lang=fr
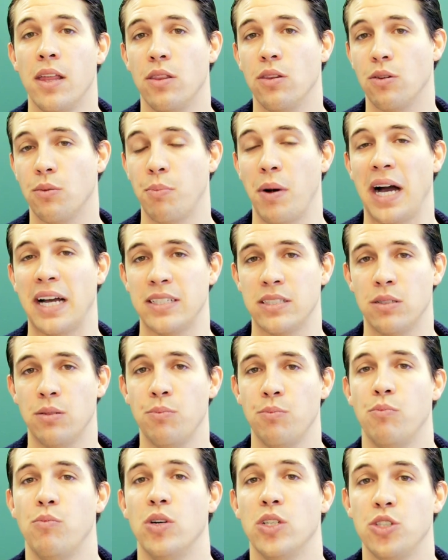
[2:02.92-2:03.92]
Donc par
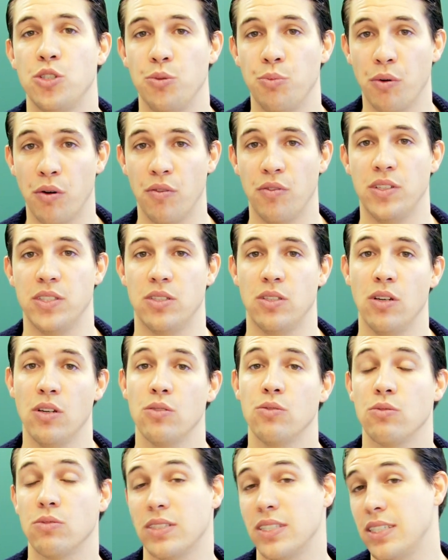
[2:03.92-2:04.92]
exemple, moi je suis
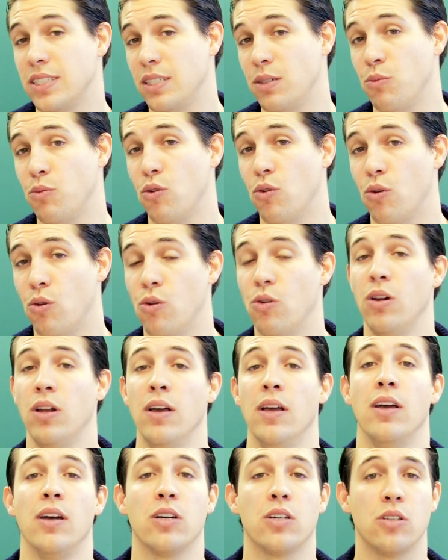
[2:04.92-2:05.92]
professeur, donc ça c'est mon rôle.
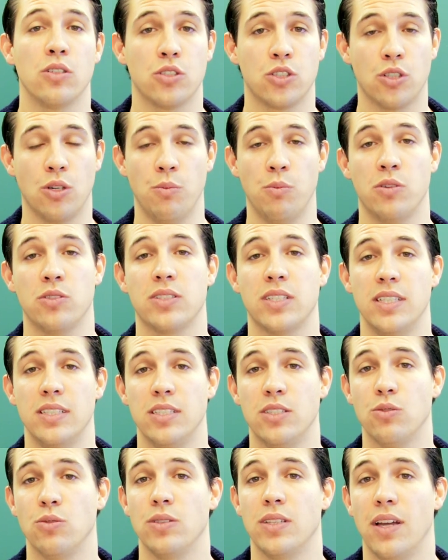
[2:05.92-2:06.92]
Quand je commence à
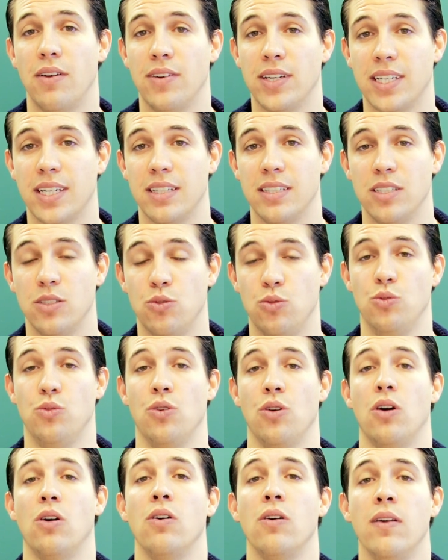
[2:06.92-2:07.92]
discuter avec un
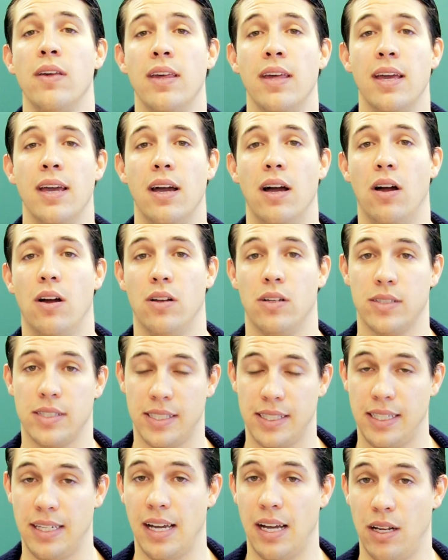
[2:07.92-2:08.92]
étudiant, euh,
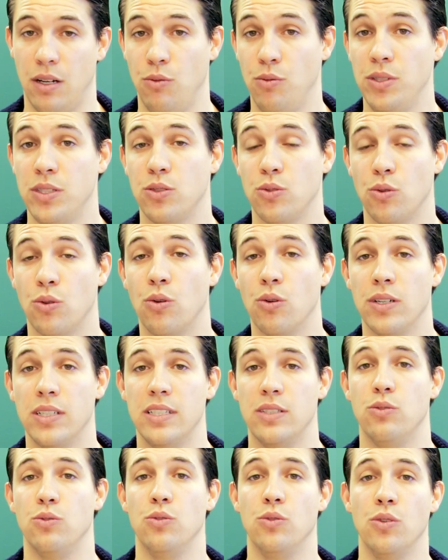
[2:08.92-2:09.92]
qui a lui son rôle
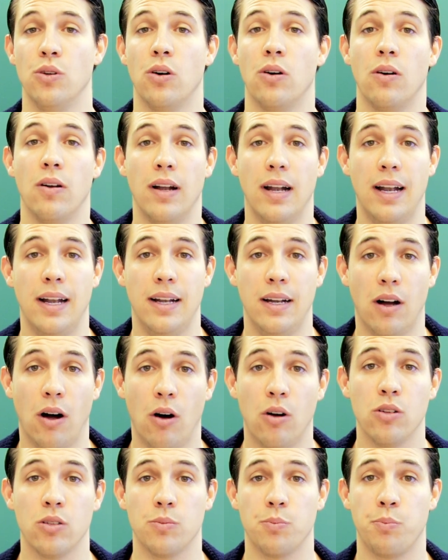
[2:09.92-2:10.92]
d'étudiant,
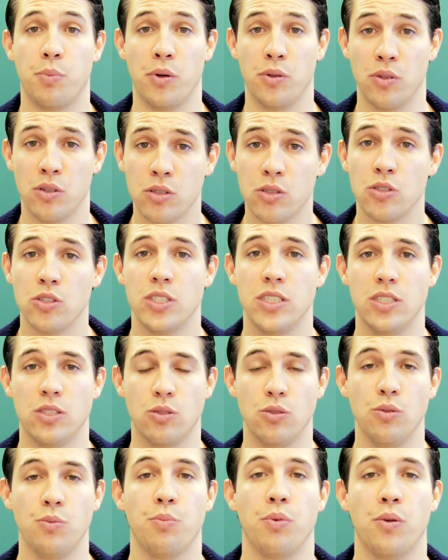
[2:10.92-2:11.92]
pendant que je
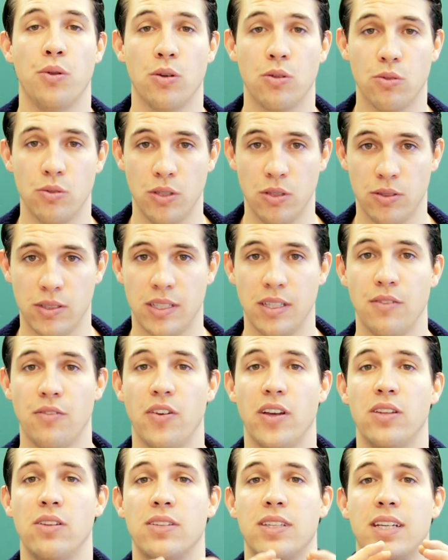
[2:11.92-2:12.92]
discute, pendant qu'on est en train de
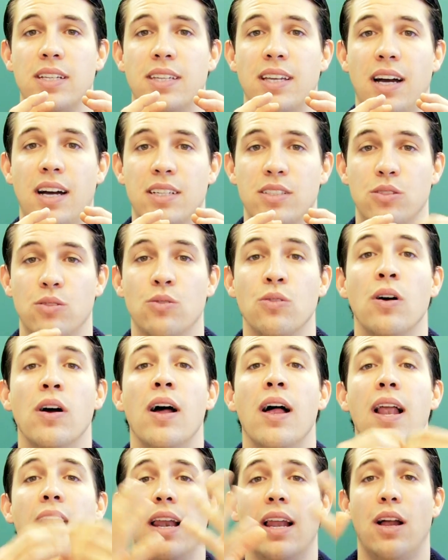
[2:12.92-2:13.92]
faire notre interaction,
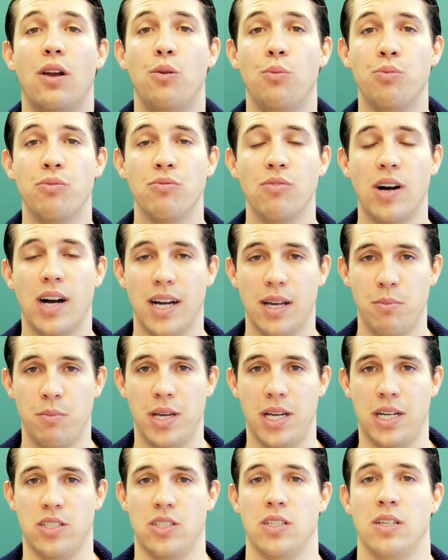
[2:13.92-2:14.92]
là le pouvoir
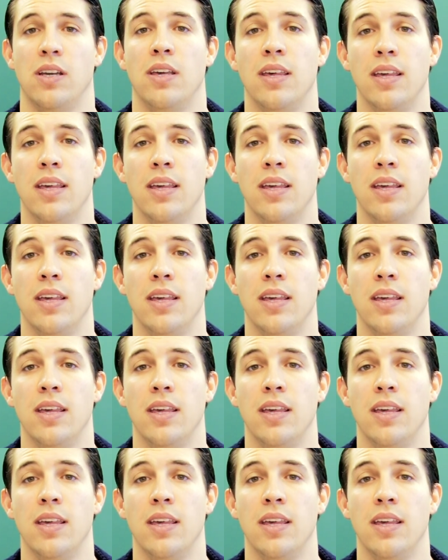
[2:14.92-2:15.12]
émerge